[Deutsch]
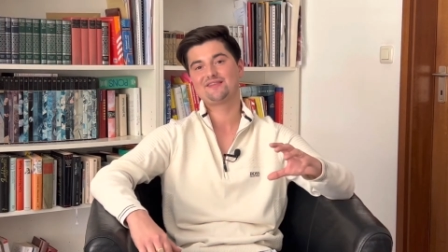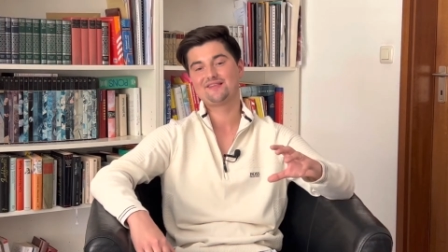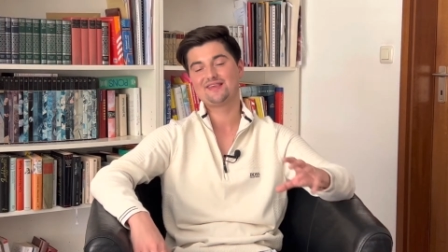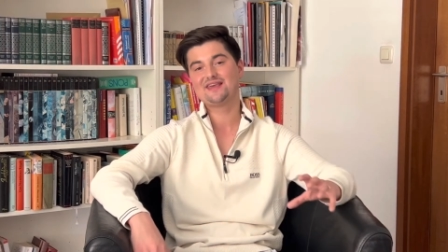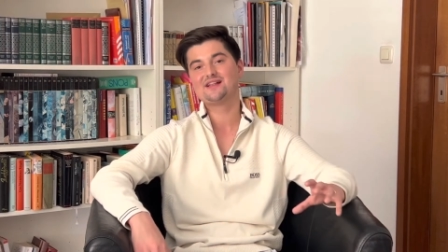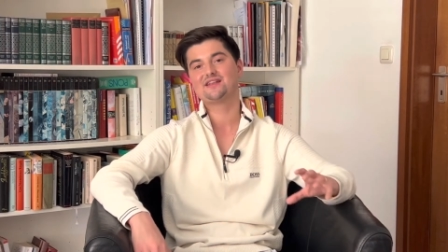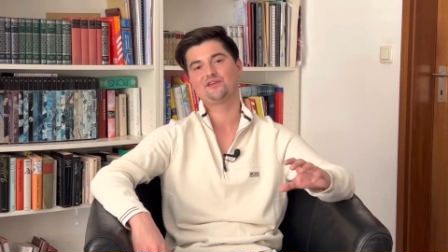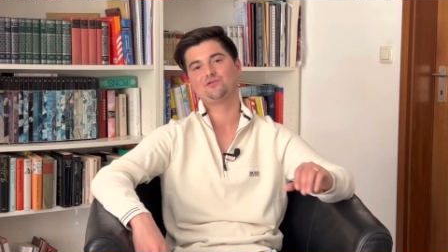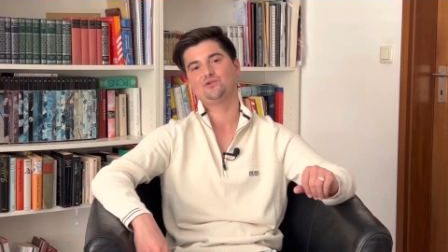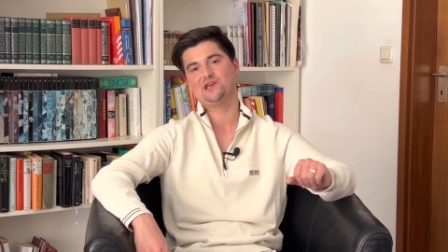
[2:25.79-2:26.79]
Ziel,
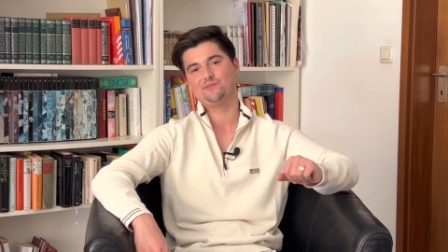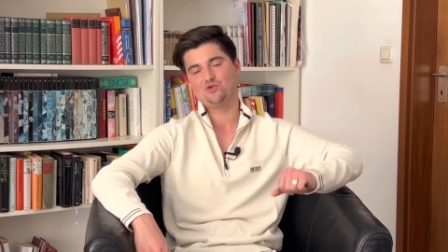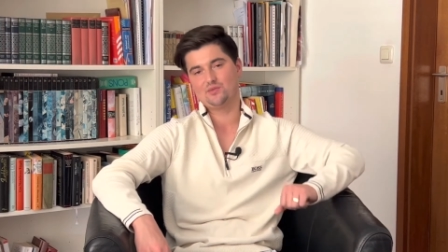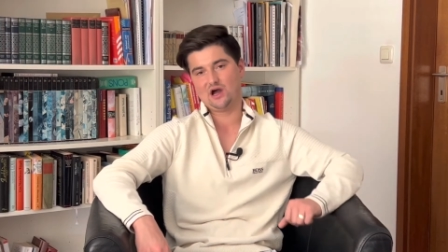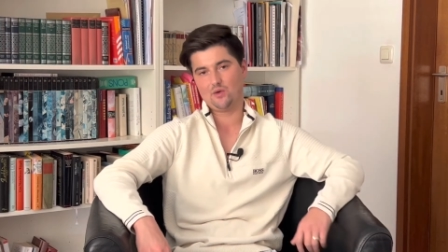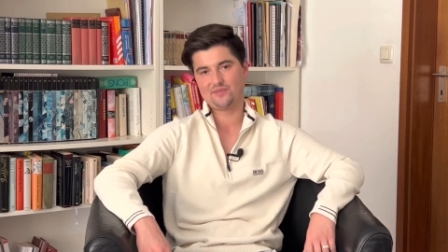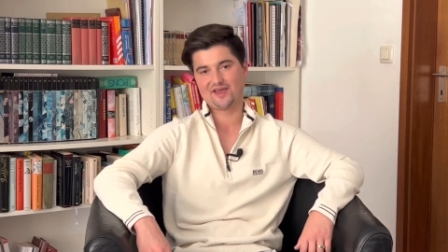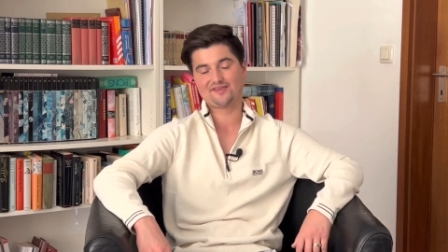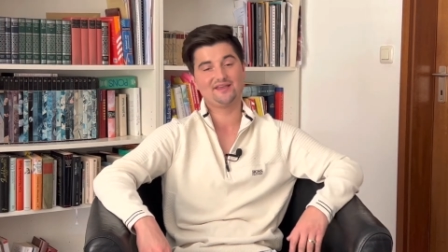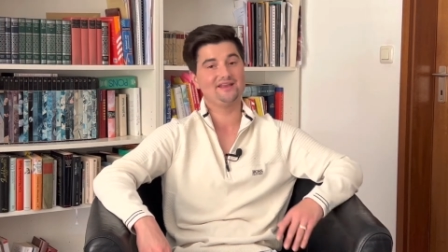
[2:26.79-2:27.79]
das du eben
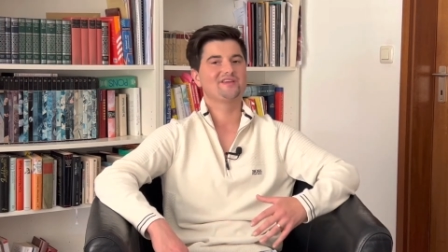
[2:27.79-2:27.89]
überhaupt hast.